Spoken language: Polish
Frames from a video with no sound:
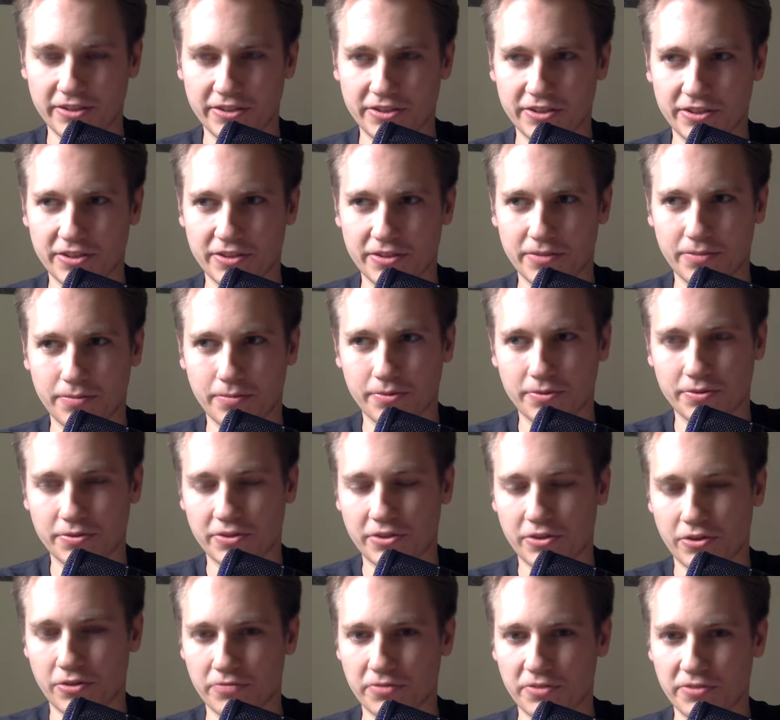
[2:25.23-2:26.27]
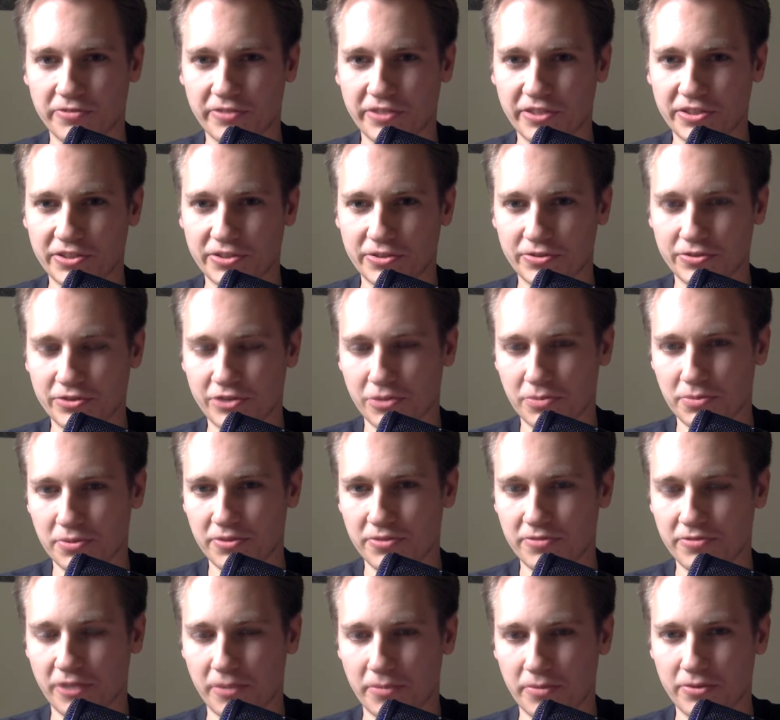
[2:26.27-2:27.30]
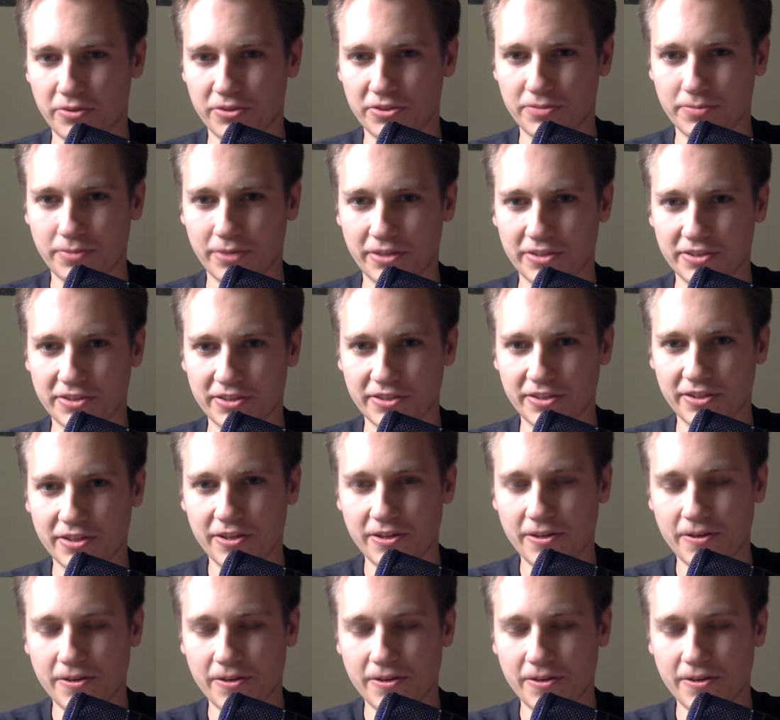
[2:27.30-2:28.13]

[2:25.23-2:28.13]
że po prostu kierownik wie, że on to robi w ramach godzin pracy,